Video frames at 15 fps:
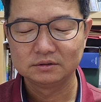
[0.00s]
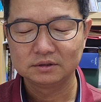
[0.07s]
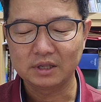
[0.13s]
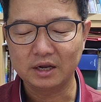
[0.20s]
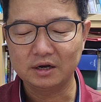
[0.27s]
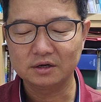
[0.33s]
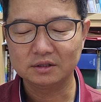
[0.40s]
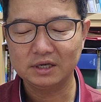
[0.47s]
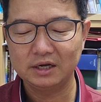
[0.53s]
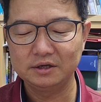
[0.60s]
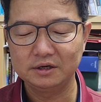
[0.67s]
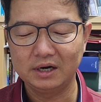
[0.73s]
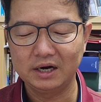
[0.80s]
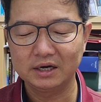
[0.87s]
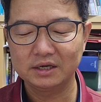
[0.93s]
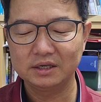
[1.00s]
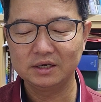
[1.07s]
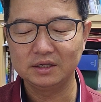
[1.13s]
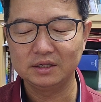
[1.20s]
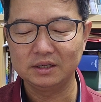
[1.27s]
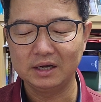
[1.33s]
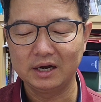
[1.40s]
깨끗하여
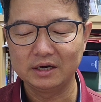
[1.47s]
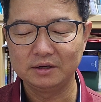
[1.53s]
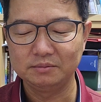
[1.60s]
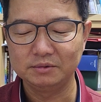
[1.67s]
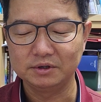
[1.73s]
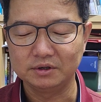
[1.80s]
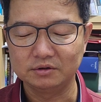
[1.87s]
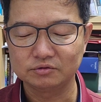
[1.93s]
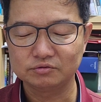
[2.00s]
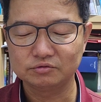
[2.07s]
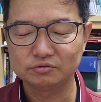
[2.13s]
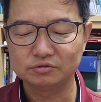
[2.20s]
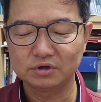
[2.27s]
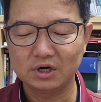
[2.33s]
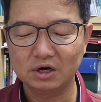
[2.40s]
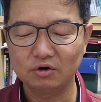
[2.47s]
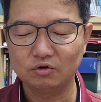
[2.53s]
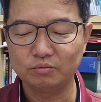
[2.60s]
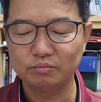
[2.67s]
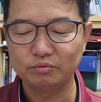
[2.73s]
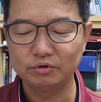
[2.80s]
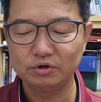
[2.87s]
악인이 아니며
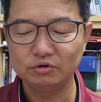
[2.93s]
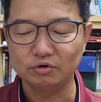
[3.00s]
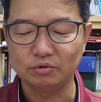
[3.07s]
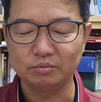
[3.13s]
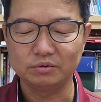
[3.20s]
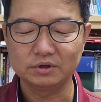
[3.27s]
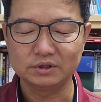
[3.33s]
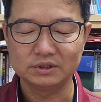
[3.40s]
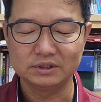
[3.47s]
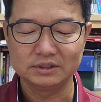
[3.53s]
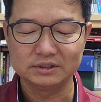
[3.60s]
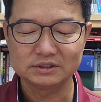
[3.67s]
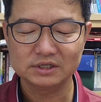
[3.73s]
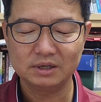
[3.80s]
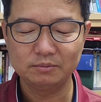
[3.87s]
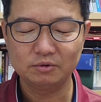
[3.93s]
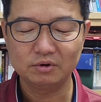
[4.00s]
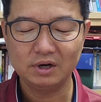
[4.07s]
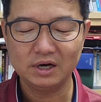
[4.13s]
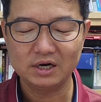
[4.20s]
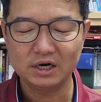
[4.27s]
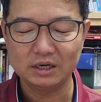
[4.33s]
순전하고 불의도 없거늘
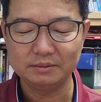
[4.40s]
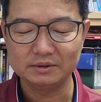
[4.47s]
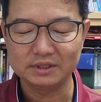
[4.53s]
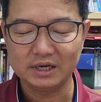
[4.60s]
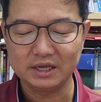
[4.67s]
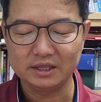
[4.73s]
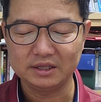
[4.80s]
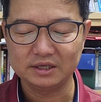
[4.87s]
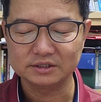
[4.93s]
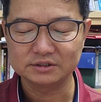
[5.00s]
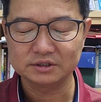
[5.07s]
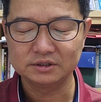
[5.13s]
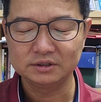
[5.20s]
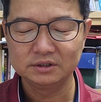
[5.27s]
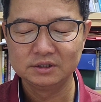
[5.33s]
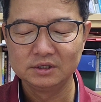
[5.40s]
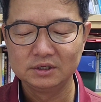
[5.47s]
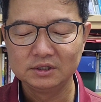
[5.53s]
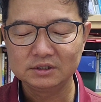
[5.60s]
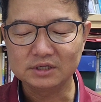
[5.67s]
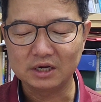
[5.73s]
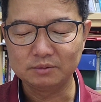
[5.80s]
참으로 하나님이 나에게서
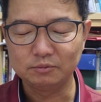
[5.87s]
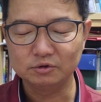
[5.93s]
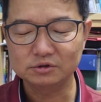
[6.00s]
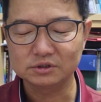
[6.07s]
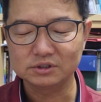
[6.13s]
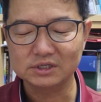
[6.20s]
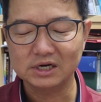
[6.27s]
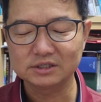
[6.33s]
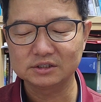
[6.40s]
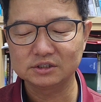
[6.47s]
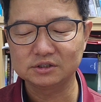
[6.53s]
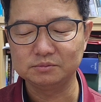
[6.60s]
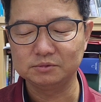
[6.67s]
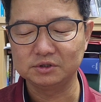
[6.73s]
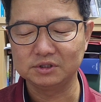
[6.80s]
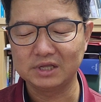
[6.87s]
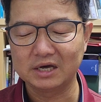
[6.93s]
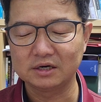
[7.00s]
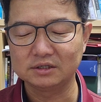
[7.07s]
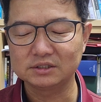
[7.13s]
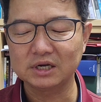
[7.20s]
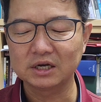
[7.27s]
잘못을 찾으시며
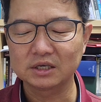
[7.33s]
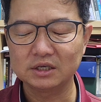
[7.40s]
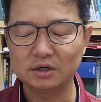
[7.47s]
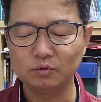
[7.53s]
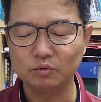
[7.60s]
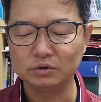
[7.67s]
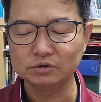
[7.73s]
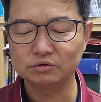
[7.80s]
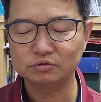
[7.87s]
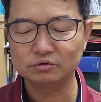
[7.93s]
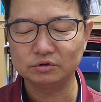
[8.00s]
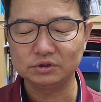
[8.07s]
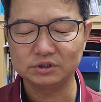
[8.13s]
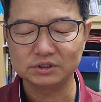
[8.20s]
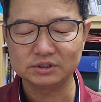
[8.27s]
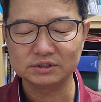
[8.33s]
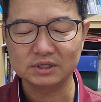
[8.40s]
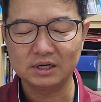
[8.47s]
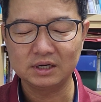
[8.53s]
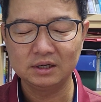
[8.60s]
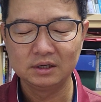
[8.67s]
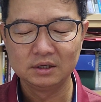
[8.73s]
나를 자기의 원수로
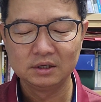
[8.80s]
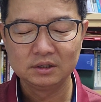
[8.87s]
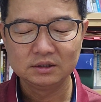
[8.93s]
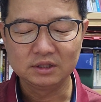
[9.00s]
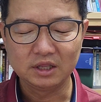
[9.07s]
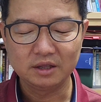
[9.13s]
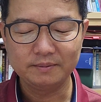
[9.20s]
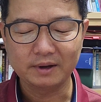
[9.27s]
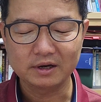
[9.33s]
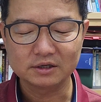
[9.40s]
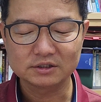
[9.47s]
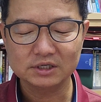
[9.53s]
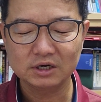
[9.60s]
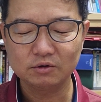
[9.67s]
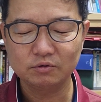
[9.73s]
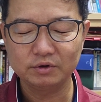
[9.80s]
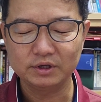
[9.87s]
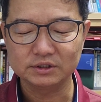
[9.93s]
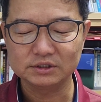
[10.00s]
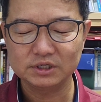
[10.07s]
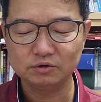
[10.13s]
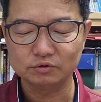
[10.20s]
여기사 내 발을
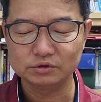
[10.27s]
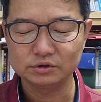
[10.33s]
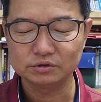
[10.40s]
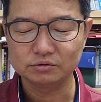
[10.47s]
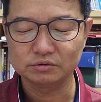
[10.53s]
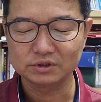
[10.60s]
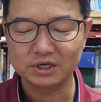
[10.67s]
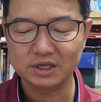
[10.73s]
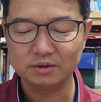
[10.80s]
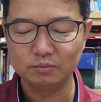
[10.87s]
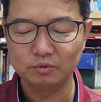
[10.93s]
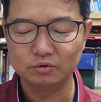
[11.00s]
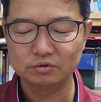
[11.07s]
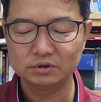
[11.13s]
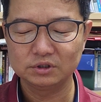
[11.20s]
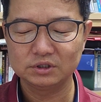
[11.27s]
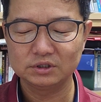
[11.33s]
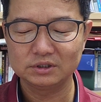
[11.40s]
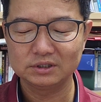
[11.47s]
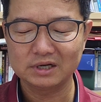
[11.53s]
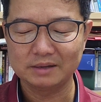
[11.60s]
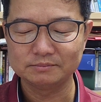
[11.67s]
착고에 채우시고 나의 모든
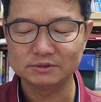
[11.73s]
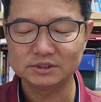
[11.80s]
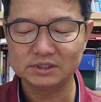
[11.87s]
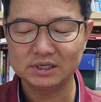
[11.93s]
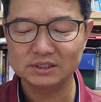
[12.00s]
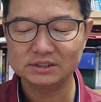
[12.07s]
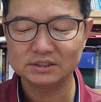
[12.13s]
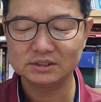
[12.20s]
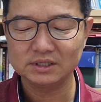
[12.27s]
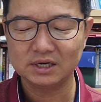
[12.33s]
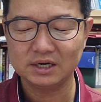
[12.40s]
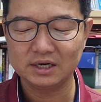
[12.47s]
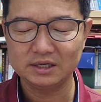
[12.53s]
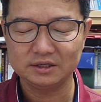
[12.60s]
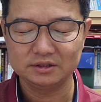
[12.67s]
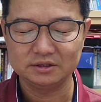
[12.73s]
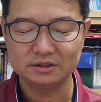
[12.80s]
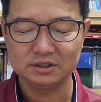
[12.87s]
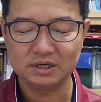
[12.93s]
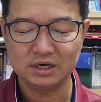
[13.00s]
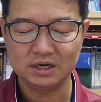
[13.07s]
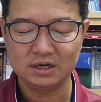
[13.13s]
길을 감시하신다
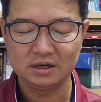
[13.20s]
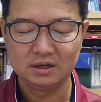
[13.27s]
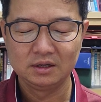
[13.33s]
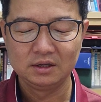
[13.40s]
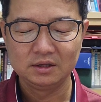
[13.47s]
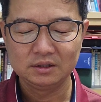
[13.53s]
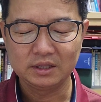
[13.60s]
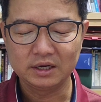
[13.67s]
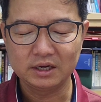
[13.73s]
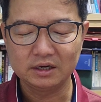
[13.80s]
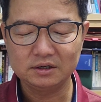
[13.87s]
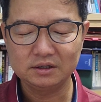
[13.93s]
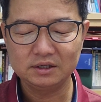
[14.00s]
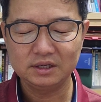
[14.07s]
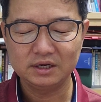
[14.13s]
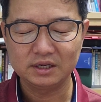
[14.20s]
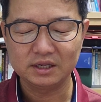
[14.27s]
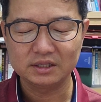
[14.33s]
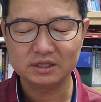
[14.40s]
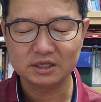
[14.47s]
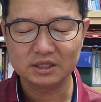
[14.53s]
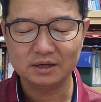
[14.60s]
하였느니라 내가
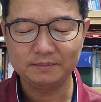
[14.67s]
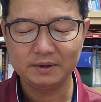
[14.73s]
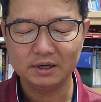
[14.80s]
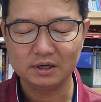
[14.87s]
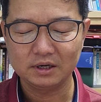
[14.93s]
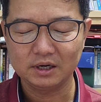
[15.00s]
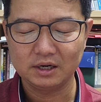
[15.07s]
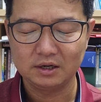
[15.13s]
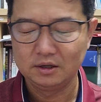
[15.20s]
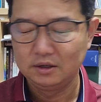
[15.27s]
그에게 대답하리라